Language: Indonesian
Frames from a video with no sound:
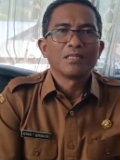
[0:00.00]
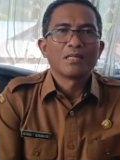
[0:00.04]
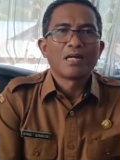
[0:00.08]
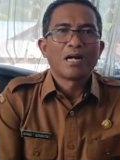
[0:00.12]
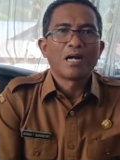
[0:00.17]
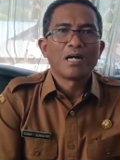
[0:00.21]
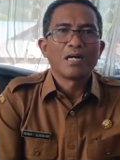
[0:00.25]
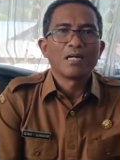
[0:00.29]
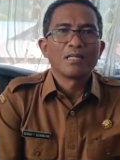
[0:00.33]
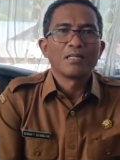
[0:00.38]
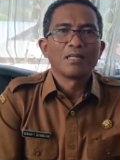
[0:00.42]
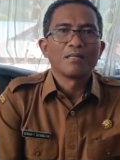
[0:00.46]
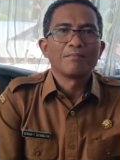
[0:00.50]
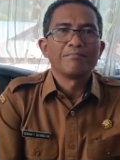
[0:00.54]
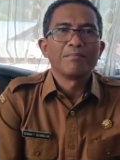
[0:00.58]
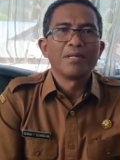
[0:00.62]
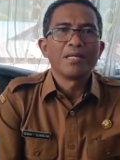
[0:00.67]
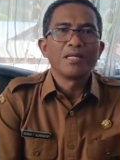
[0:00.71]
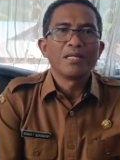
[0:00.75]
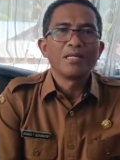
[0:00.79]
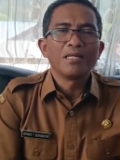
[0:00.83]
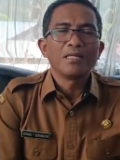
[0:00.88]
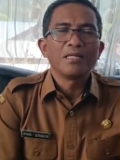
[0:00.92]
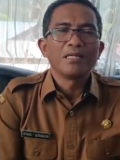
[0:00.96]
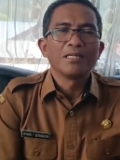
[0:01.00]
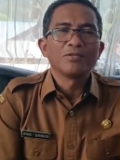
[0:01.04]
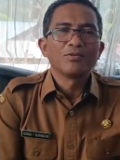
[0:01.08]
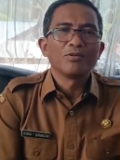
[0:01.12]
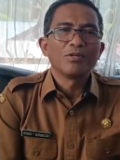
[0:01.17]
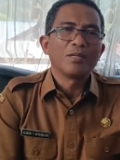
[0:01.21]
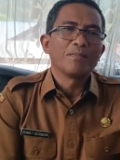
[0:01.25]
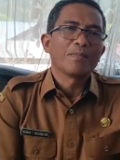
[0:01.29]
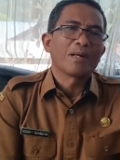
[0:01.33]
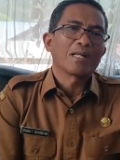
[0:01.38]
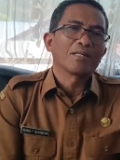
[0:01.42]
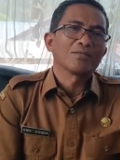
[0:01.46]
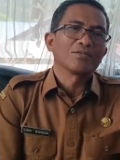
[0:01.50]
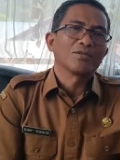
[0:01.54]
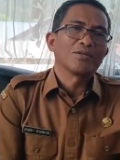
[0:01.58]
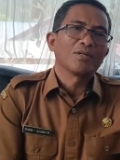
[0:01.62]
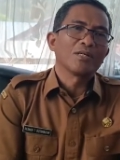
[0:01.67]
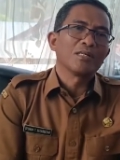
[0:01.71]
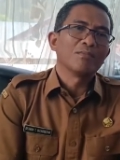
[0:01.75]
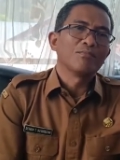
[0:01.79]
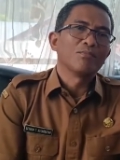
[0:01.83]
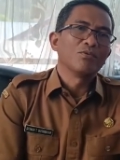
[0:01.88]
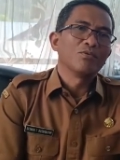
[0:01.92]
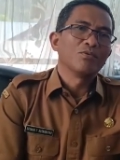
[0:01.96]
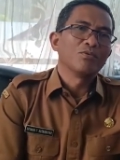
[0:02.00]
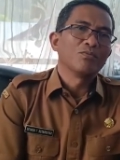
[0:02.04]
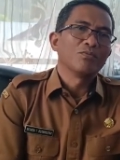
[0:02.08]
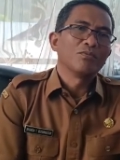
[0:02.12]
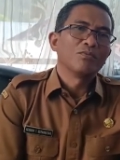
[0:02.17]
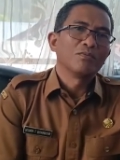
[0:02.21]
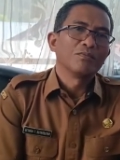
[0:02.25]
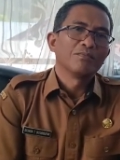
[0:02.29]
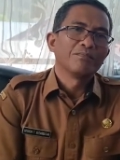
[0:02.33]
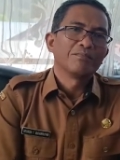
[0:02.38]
A dan B itu 500 ribu